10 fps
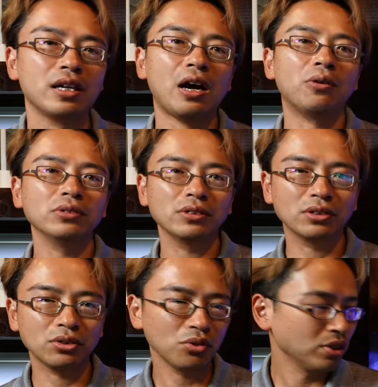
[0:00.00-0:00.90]
いや本
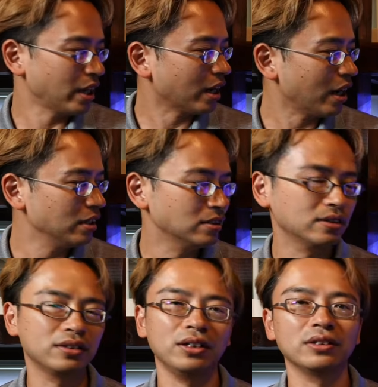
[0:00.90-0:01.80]
当にね海
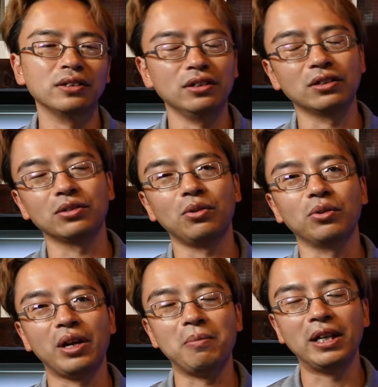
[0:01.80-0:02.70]
水水
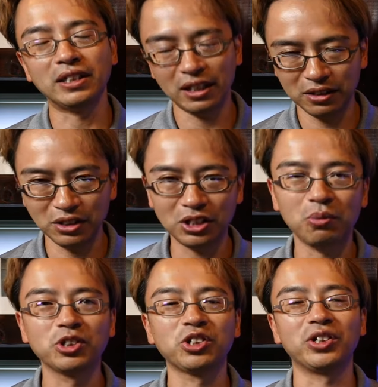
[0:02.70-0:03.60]
槽ねめちゃくちゃ
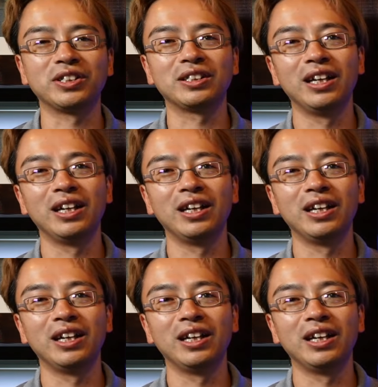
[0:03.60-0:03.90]
面白いです